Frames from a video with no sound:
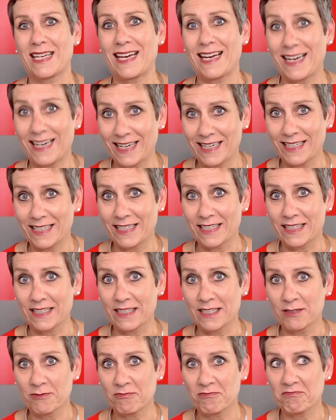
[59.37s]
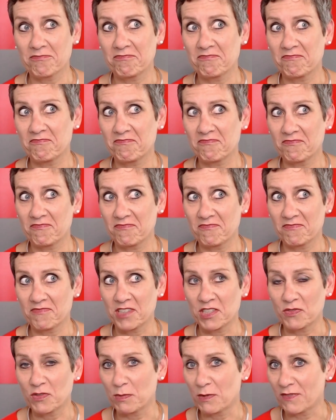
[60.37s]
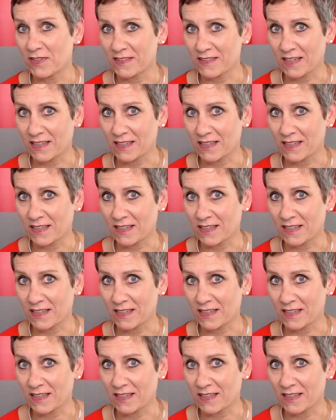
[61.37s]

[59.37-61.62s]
einige, ich würde mal fast